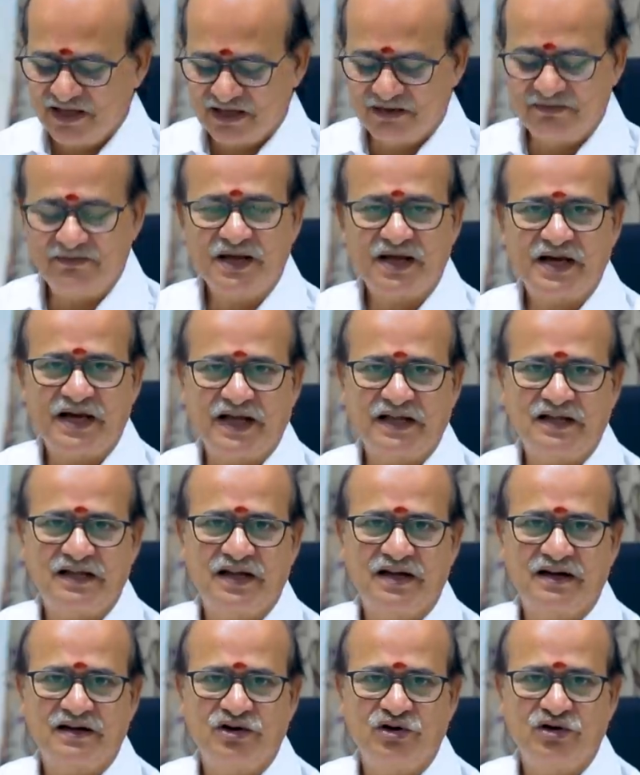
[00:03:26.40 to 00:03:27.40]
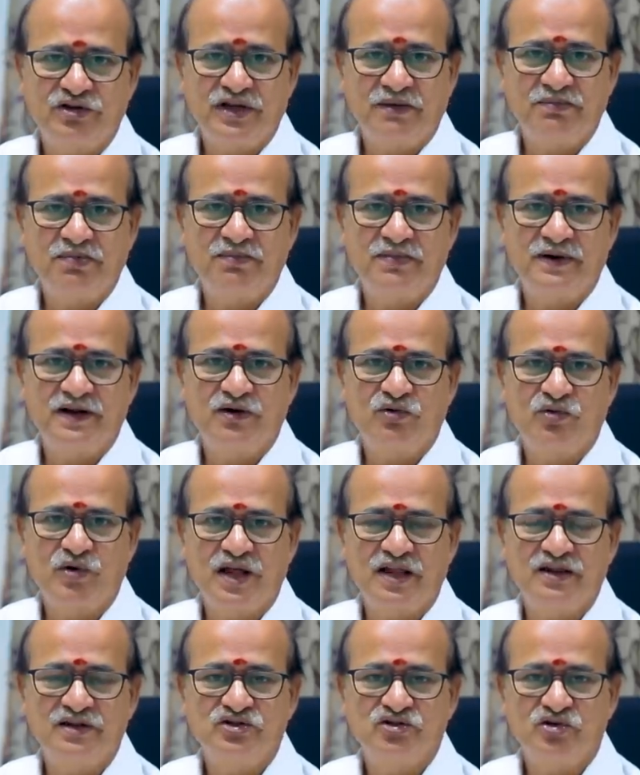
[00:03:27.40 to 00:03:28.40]
ரொம்ப கரெக்டாக இருக்கணும் தப்பு
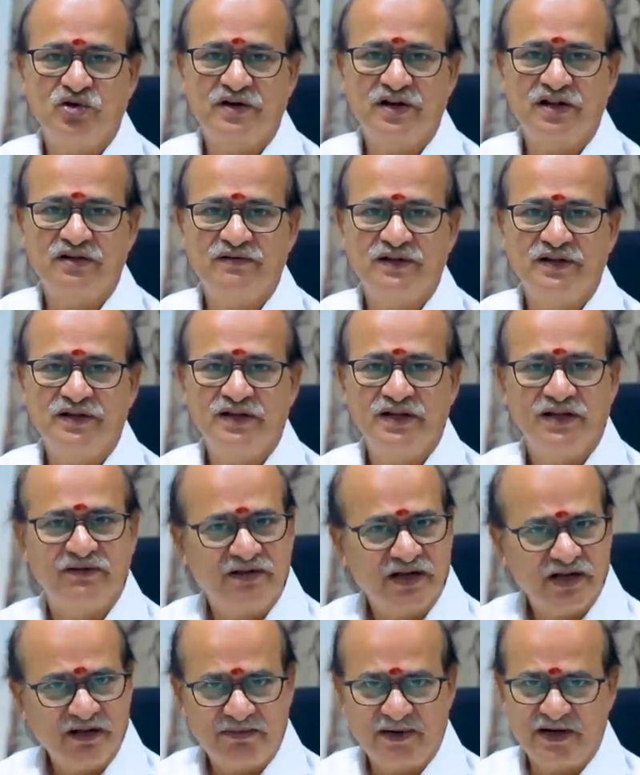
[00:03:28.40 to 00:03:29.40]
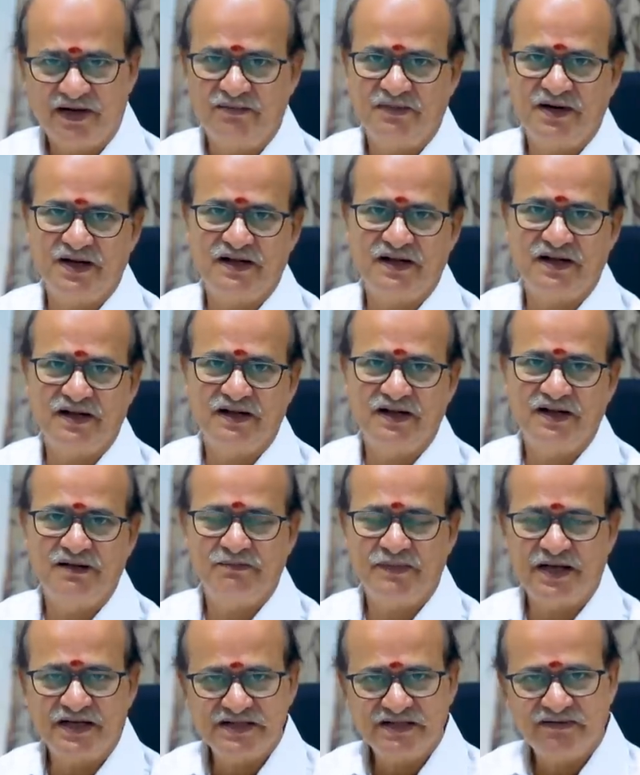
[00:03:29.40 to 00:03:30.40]
பண்ணக்கூடாதுன்னு சொல்கிறது வந்து இவங்க பண்ண மாட்டாங்க
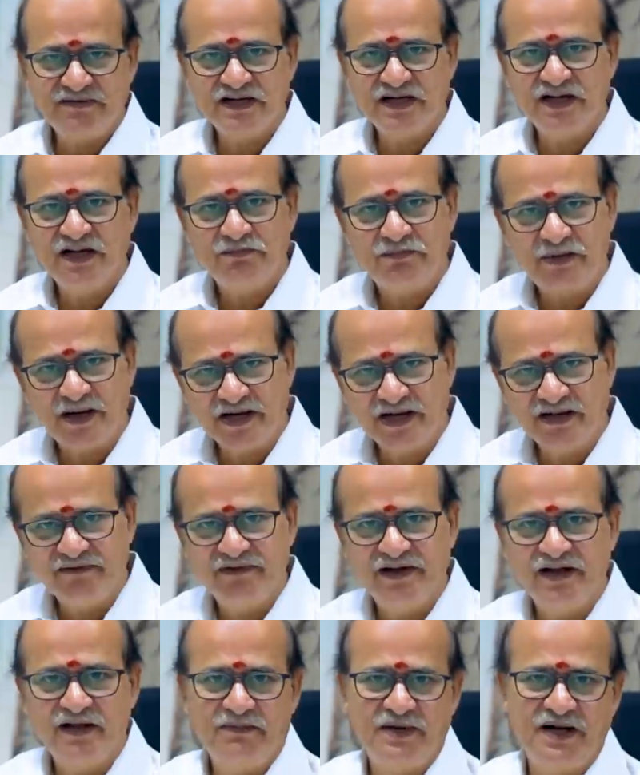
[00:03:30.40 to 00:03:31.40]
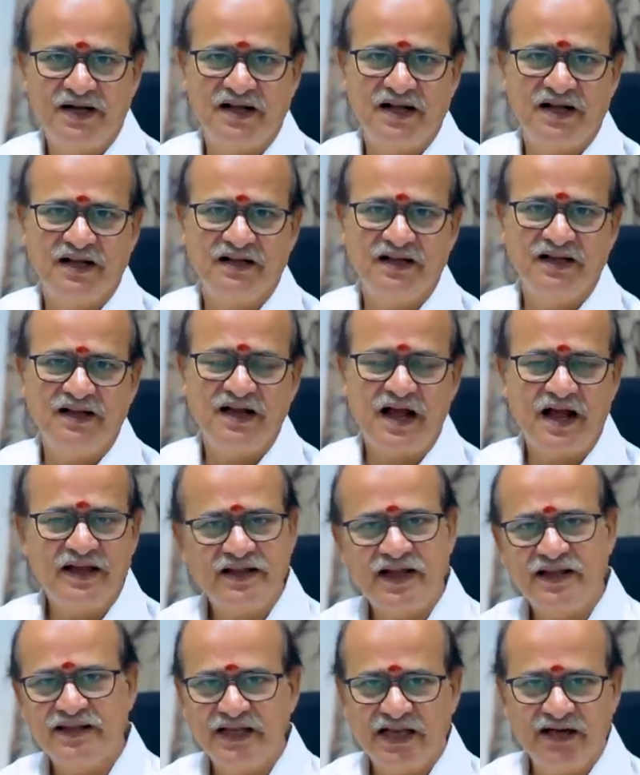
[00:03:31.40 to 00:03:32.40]
மற்றவர்களை பண்ண விட மாட்டாங்க
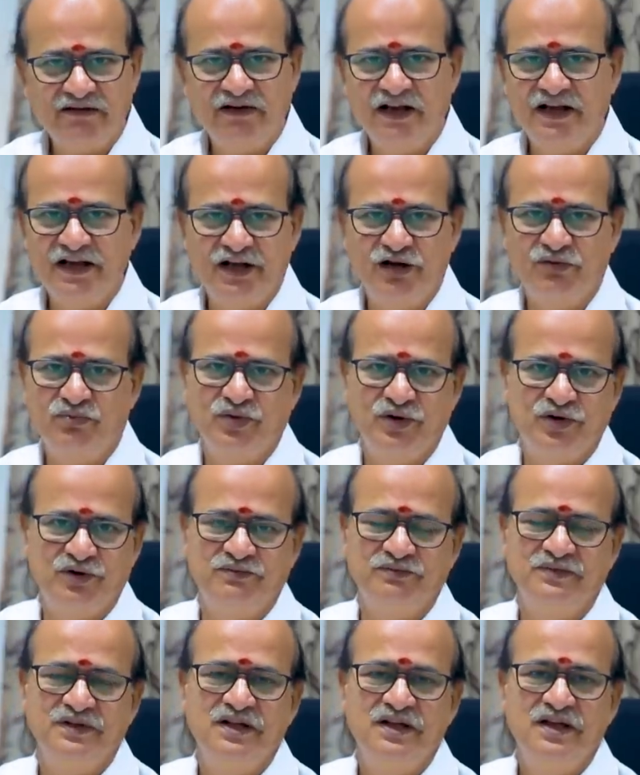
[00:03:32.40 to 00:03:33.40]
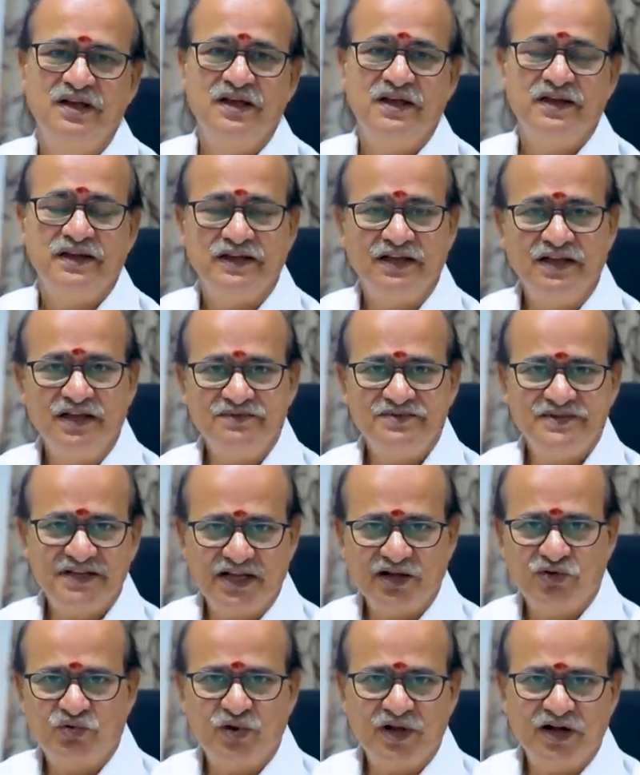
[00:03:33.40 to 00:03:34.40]
அது அந்தளவில் நின்று போயிடும் இன்னும்
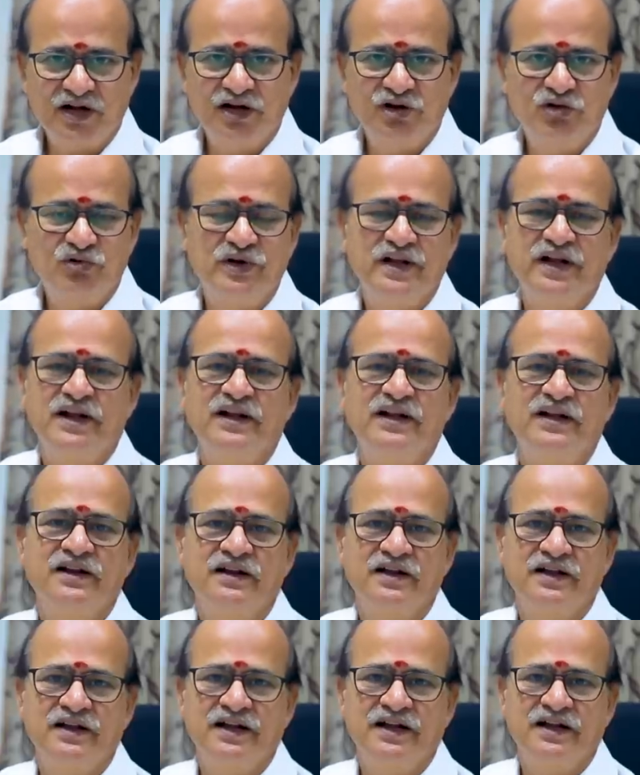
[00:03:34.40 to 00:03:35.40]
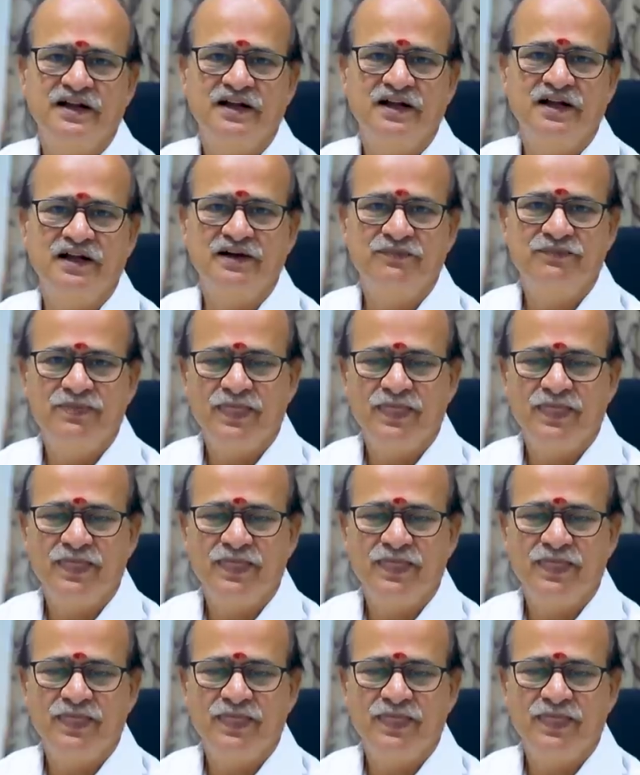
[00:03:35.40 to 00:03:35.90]
சில குணங்கள் உண்டு என்னென்னு கேட்டிங்கன்னா